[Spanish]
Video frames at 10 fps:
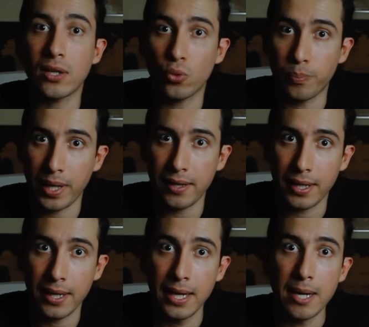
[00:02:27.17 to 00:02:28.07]
a su
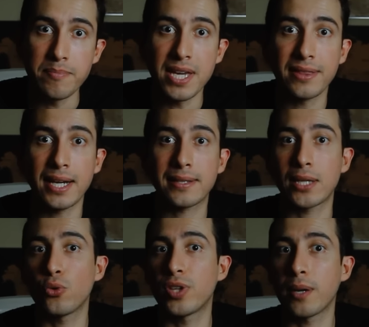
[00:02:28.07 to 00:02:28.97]
padre, mientras
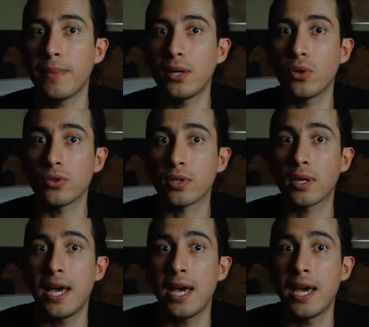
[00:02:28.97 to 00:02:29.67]
que sus hermanos,